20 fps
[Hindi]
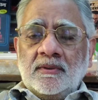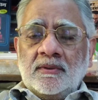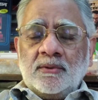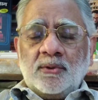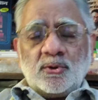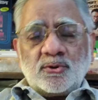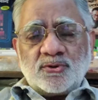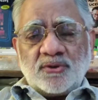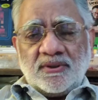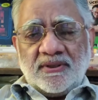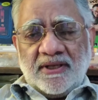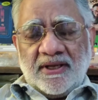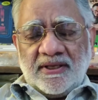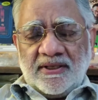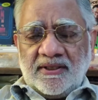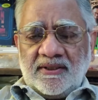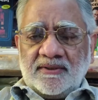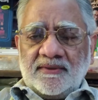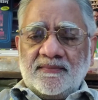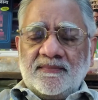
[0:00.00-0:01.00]
दोस्तों
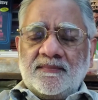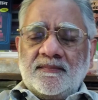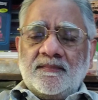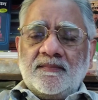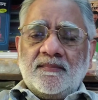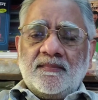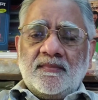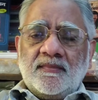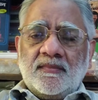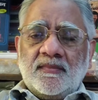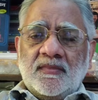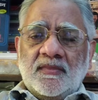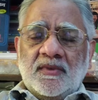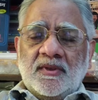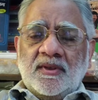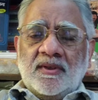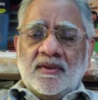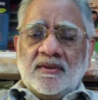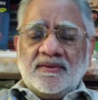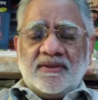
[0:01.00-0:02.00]
यही
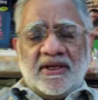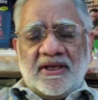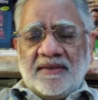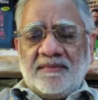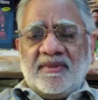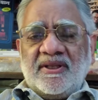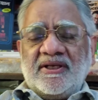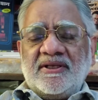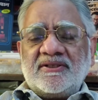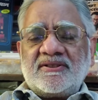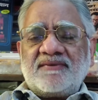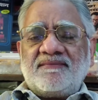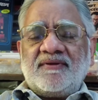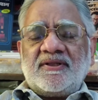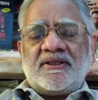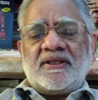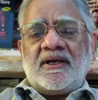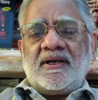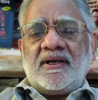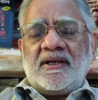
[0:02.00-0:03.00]
यही मेरी
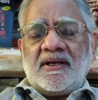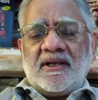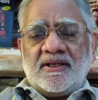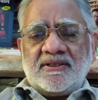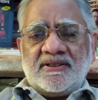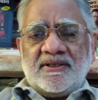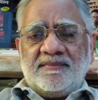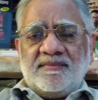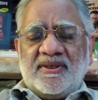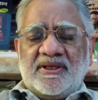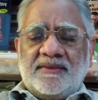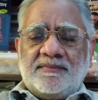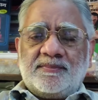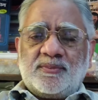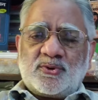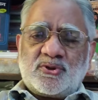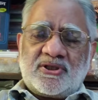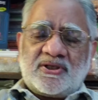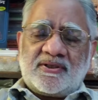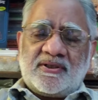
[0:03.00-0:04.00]
सफलता का राज है मेरी
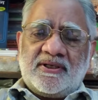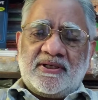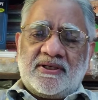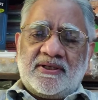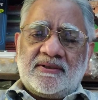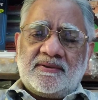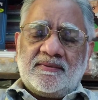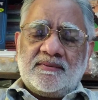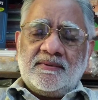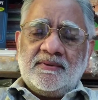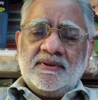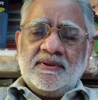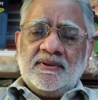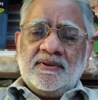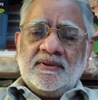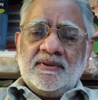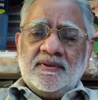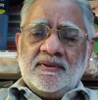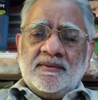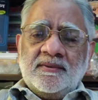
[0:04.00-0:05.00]
पुस्तक लेखन
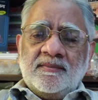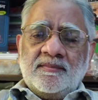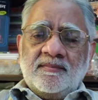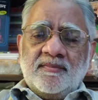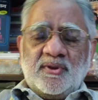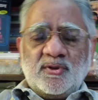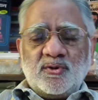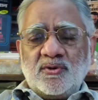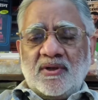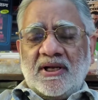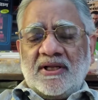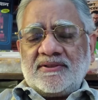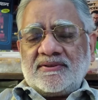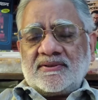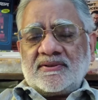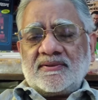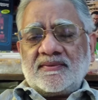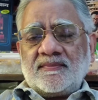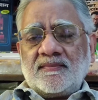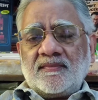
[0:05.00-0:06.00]
में जो आज
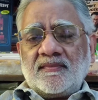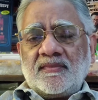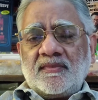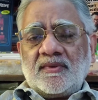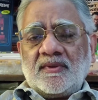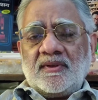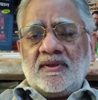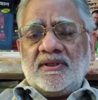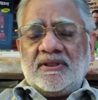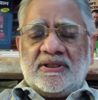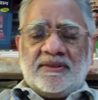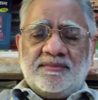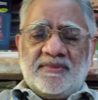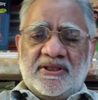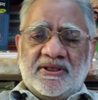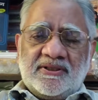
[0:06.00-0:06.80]
इतनी बड़ी